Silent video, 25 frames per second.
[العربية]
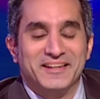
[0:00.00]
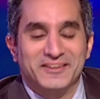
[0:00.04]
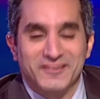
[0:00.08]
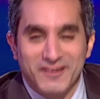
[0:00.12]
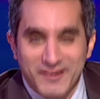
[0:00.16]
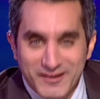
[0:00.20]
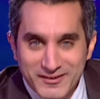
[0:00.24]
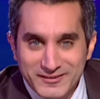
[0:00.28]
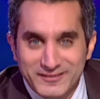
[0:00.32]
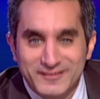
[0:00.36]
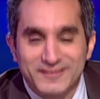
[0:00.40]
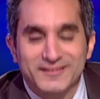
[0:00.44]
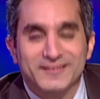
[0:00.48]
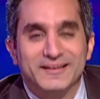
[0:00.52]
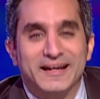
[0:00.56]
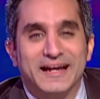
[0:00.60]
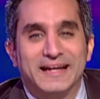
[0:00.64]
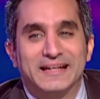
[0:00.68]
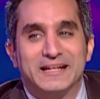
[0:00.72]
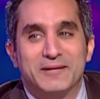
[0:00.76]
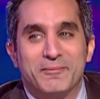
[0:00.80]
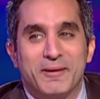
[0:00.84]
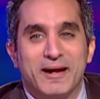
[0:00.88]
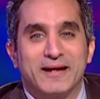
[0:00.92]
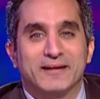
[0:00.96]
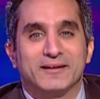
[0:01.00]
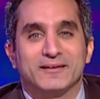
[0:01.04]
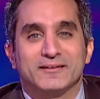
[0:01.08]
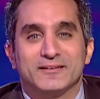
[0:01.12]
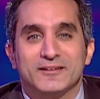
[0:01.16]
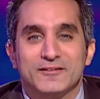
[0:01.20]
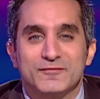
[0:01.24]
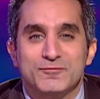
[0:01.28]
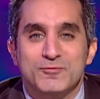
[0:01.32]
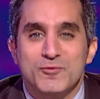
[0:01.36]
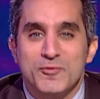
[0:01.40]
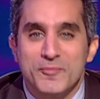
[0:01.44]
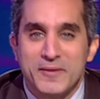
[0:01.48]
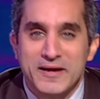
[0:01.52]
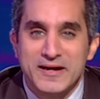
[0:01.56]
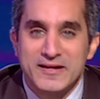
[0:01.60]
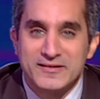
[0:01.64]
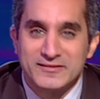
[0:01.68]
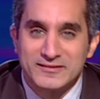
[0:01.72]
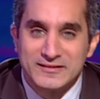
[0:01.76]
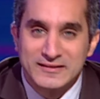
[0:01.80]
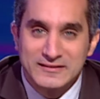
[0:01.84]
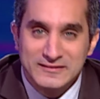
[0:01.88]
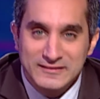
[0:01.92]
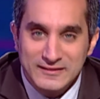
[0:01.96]
النهارده احنا معانا ضيف
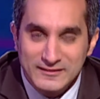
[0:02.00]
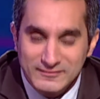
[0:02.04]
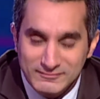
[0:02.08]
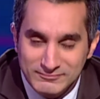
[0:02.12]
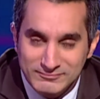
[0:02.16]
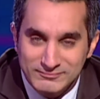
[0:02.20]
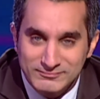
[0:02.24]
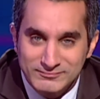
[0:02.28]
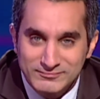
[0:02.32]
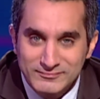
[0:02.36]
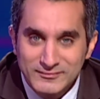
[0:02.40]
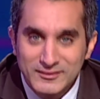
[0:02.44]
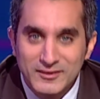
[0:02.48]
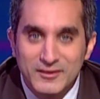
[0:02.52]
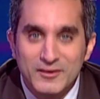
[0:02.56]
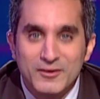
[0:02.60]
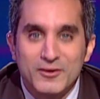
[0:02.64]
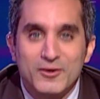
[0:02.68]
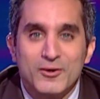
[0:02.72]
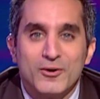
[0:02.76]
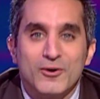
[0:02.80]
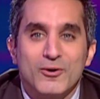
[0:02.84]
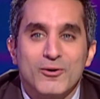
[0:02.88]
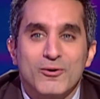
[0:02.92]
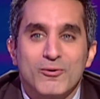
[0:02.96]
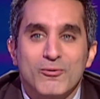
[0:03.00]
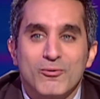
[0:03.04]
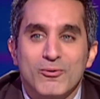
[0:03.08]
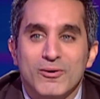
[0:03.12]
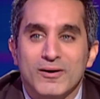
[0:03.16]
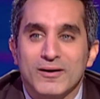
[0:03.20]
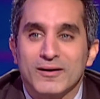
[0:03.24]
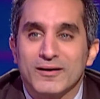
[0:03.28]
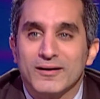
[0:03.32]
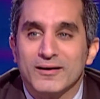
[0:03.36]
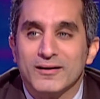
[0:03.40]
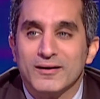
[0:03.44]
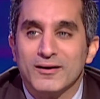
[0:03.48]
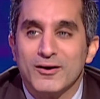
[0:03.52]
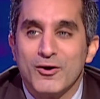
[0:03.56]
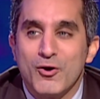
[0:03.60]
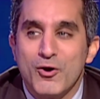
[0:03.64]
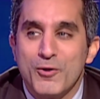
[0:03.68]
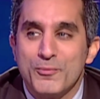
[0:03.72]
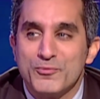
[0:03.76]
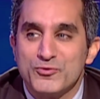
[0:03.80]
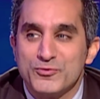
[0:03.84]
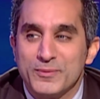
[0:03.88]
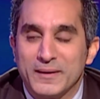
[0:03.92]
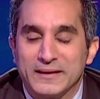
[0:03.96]
مميز جدا
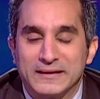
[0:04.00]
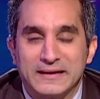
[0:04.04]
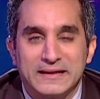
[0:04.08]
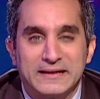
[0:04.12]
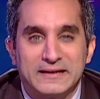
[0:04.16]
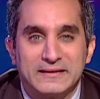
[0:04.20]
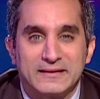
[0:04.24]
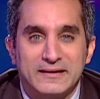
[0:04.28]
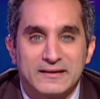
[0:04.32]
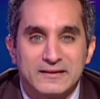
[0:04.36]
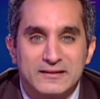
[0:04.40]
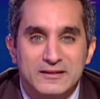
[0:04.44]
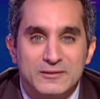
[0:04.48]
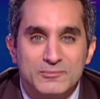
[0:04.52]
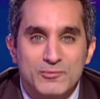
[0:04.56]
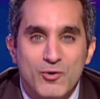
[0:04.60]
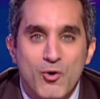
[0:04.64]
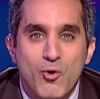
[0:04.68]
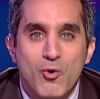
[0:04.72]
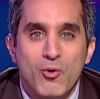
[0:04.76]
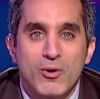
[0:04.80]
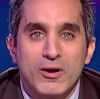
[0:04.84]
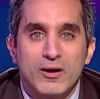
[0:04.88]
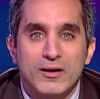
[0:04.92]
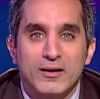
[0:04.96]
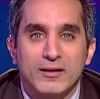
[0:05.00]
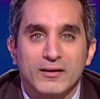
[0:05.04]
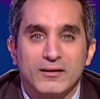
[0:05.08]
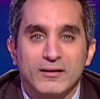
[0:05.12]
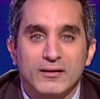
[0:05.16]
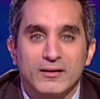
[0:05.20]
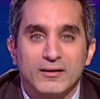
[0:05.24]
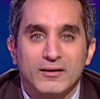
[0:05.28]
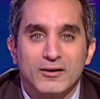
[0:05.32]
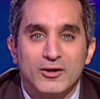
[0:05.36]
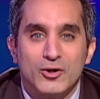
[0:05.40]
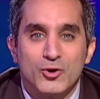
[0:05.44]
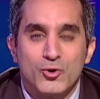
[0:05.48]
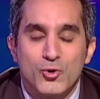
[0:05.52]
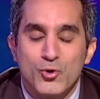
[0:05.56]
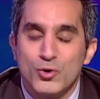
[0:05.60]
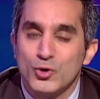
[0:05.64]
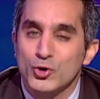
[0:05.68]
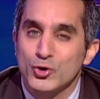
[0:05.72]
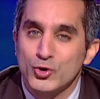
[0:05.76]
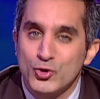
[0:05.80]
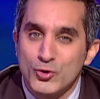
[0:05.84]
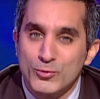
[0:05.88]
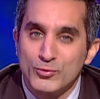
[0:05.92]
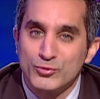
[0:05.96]
وهو مش محتاج يتقدم هو آه،
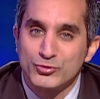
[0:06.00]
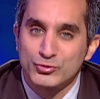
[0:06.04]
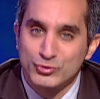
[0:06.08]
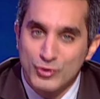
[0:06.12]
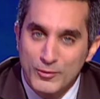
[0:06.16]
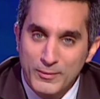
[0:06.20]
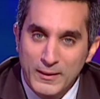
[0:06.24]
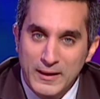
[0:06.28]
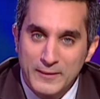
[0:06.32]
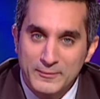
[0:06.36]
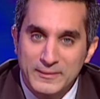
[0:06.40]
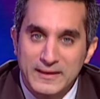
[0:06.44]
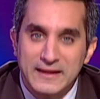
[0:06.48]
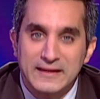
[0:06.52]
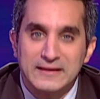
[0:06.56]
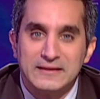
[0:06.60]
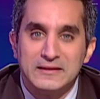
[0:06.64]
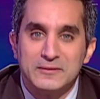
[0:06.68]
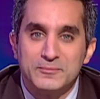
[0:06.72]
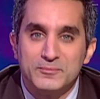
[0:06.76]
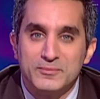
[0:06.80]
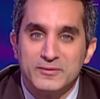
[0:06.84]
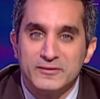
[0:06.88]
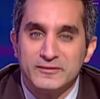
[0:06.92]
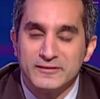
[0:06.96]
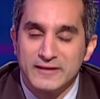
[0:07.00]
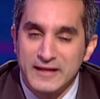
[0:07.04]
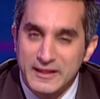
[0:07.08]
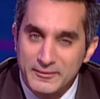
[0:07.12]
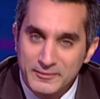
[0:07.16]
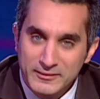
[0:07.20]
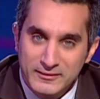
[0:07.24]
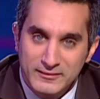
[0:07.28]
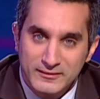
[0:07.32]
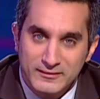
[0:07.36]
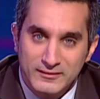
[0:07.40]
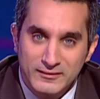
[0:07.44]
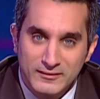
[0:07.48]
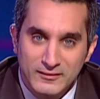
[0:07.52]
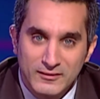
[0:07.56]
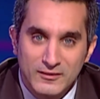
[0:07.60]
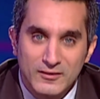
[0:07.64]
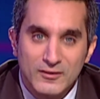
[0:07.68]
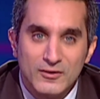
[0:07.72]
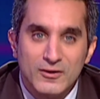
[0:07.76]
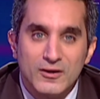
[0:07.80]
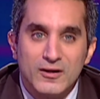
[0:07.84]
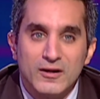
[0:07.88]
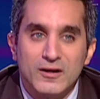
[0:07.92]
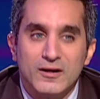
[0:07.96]
كل يوم الصبح بيقدم برنامج
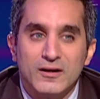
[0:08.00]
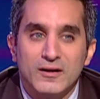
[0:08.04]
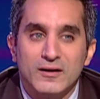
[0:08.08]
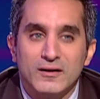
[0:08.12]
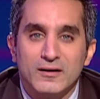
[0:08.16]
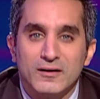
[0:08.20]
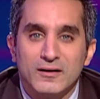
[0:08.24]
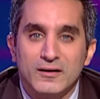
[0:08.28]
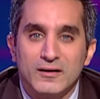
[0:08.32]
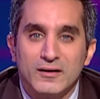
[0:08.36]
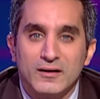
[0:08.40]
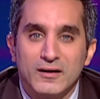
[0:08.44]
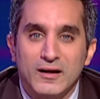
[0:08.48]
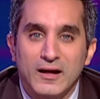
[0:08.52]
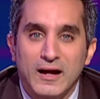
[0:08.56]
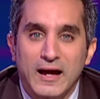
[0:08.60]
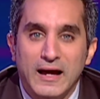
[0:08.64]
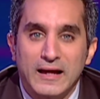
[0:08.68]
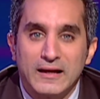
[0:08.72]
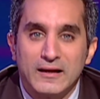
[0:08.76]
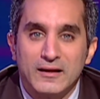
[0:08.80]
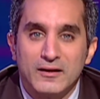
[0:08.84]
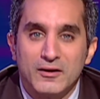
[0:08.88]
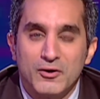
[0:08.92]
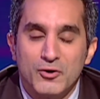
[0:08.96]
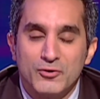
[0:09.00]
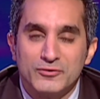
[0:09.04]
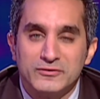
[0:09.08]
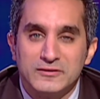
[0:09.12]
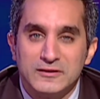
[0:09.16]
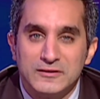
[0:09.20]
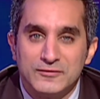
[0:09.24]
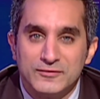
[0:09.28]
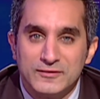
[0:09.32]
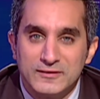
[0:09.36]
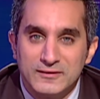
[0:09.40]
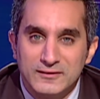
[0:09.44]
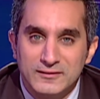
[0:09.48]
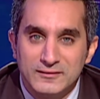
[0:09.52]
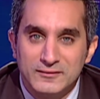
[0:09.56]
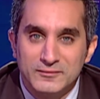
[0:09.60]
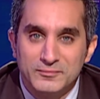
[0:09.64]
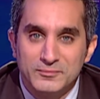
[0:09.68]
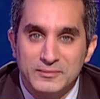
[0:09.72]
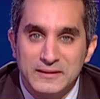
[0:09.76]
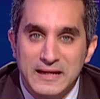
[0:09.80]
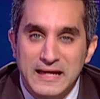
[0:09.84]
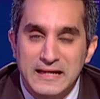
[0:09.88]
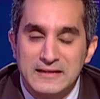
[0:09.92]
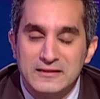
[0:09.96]
آه، على اون تي في
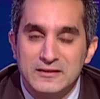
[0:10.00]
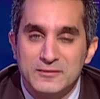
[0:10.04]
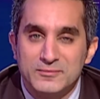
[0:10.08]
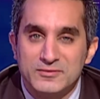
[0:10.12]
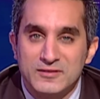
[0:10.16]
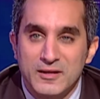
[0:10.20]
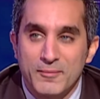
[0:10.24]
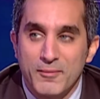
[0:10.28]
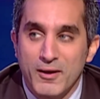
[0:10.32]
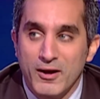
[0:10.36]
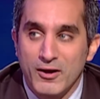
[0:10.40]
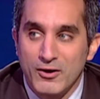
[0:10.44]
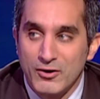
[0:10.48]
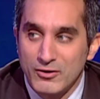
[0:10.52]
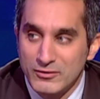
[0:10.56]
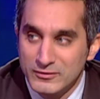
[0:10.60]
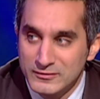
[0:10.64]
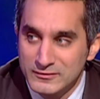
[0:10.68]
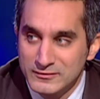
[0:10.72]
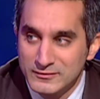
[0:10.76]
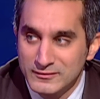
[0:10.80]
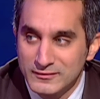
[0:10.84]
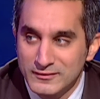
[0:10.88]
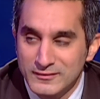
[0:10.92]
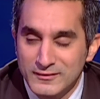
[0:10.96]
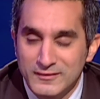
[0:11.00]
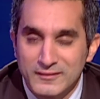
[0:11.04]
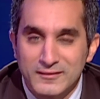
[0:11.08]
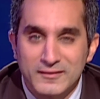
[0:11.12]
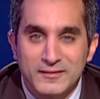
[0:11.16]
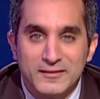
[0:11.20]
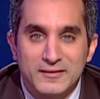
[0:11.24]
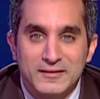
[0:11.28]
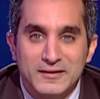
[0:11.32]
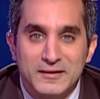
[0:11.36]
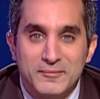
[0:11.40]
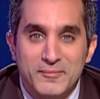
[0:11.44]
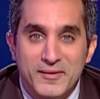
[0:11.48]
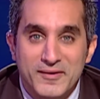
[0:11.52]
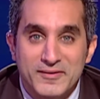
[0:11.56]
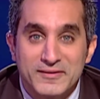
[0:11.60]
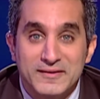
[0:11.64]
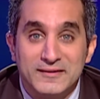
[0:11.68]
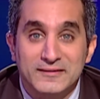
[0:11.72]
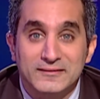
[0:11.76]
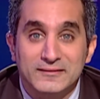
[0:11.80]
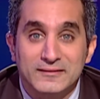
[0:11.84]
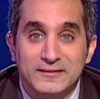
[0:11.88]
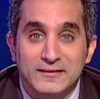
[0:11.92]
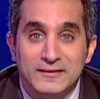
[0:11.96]
بيقدم صباح اون
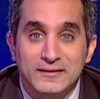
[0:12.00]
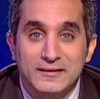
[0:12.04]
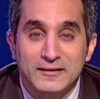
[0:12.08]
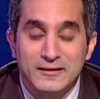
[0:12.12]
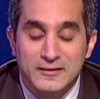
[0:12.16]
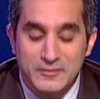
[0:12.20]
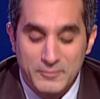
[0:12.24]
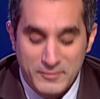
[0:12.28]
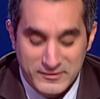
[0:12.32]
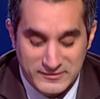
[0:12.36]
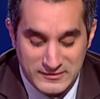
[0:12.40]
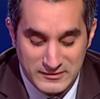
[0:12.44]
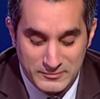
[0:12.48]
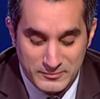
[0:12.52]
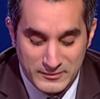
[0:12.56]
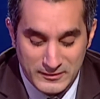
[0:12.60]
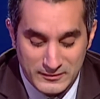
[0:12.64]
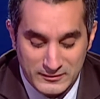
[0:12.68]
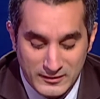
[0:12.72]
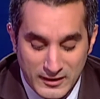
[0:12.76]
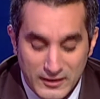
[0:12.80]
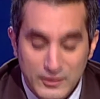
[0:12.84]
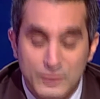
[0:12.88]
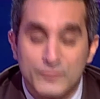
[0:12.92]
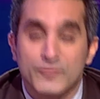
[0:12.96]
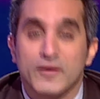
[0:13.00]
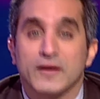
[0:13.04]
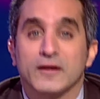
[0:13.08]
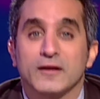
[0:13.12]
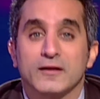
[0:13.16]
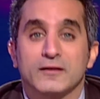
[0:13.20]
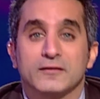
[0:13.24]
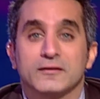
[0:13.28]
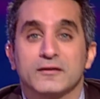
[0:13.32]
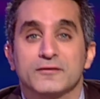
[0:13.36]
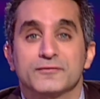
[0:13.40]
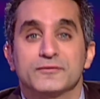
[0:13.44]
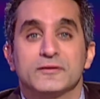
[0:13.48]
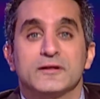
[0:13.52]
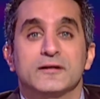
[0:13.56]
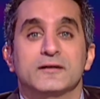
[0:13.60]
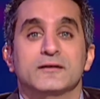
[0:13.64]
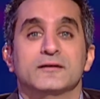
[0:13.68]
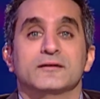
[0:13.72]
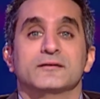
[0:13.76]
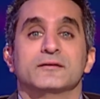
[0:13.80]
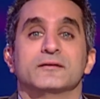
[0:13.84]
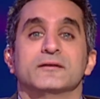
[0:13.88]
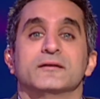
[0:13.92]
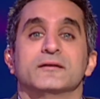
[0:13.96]
لمزيد المزيد من التعرف على ضيفنا